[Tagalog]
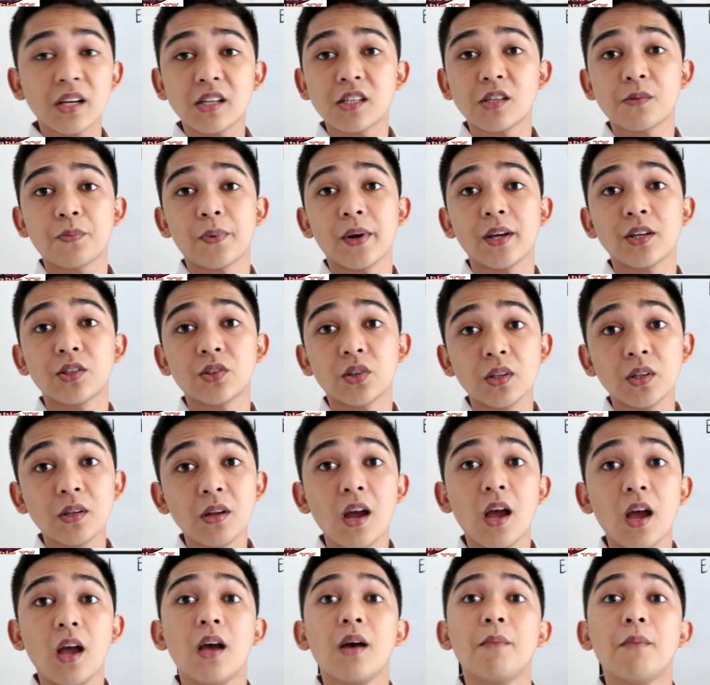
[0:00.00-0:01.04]
expression,
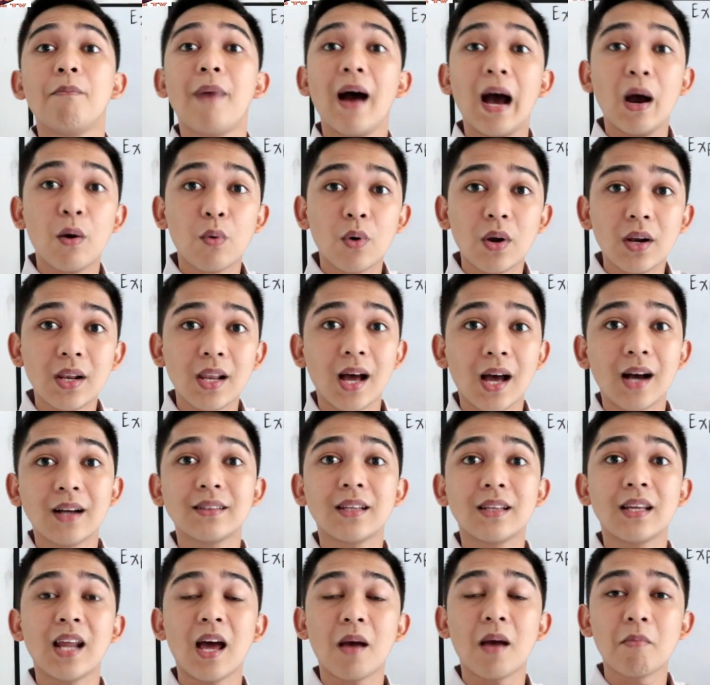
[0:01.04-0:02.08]
bawal ang
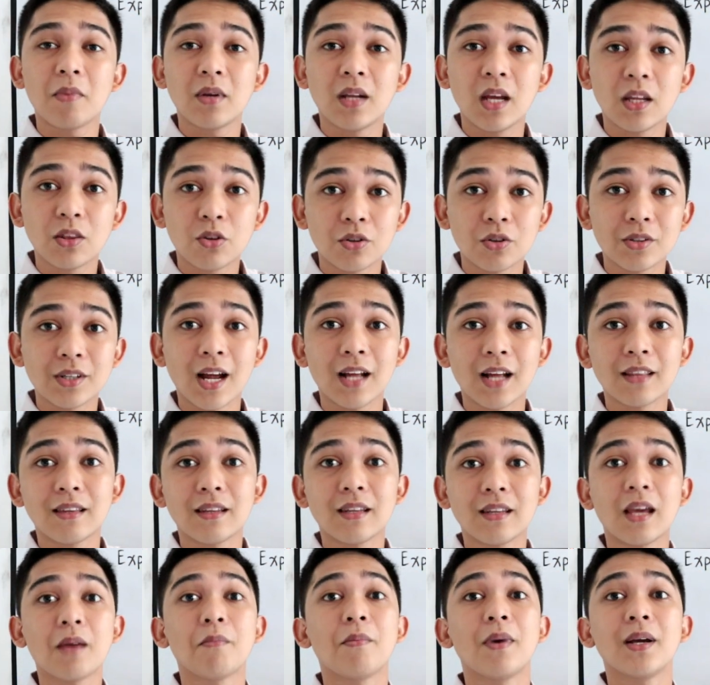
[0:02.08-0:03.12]
denominator natin
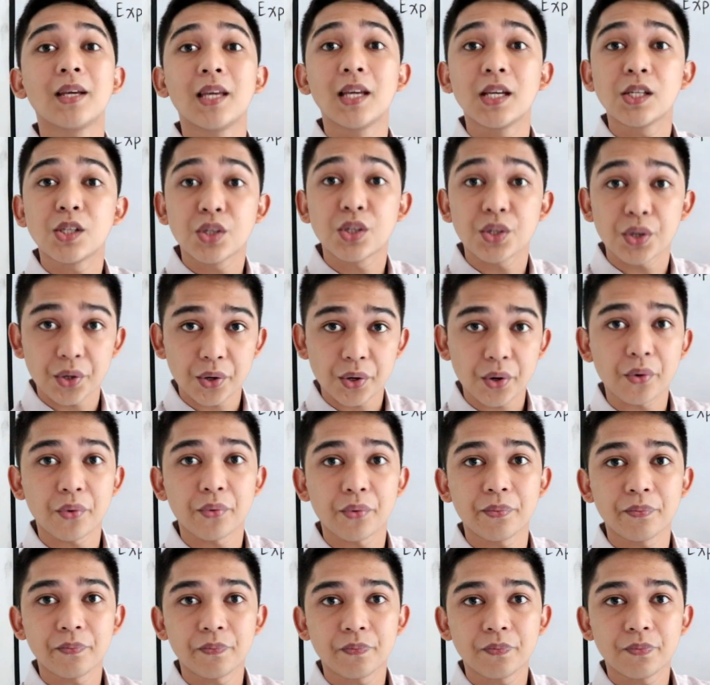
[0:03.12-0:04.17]
ay maging 0.
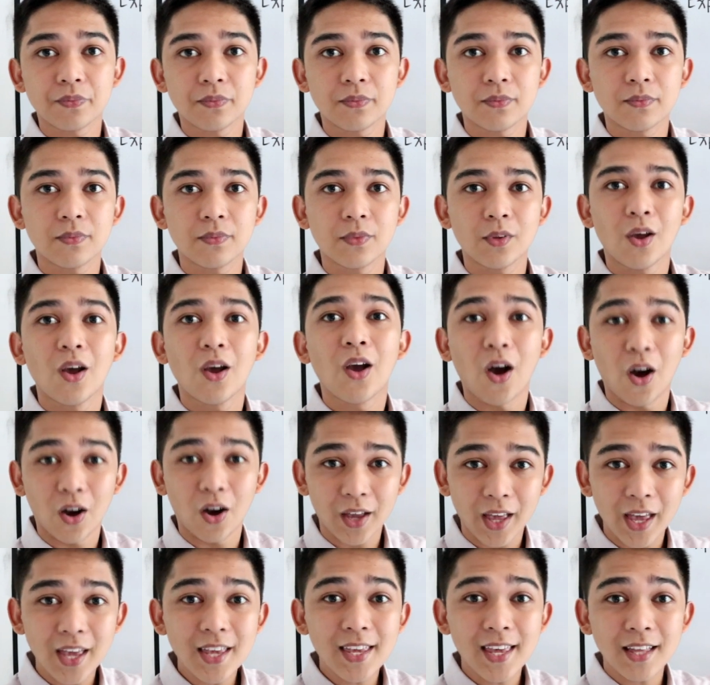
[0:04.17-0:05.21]

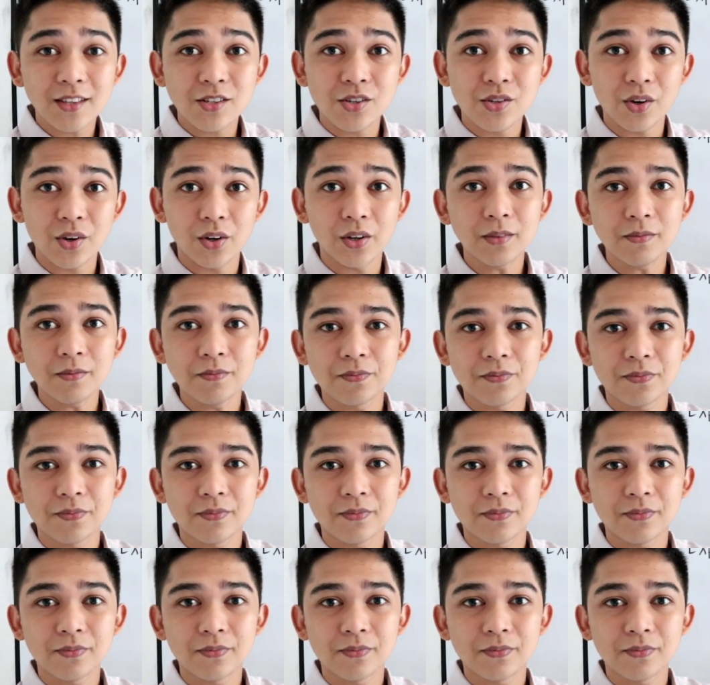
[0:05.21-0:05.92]
Okay, gets yun?